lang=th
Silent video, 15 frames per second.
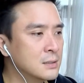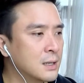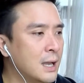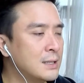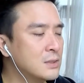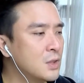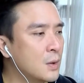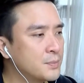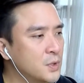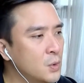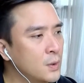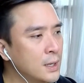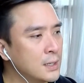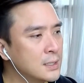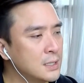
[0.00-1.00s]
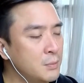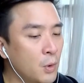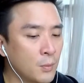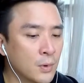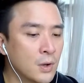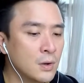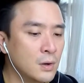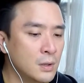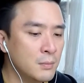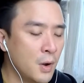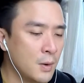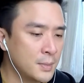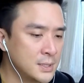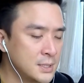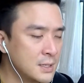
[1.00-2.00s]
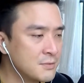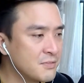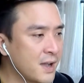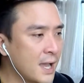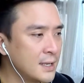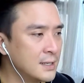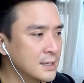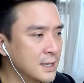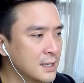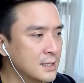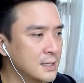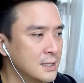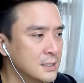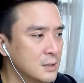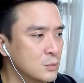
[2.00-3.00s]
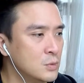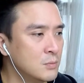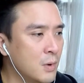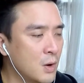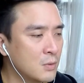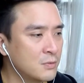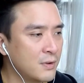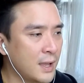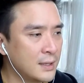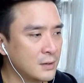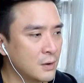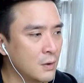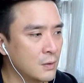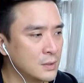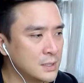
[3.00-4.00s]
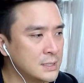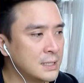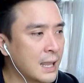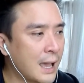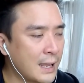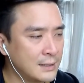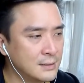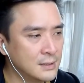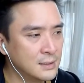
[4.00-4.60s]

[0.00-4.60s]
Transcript: การตอบโต้ครั้งนี้ผมค่อย ๆ มองไปทีละฝ่ายแล้วกันนะ ถ้าคุณมองฝ่ายของอิหร่าน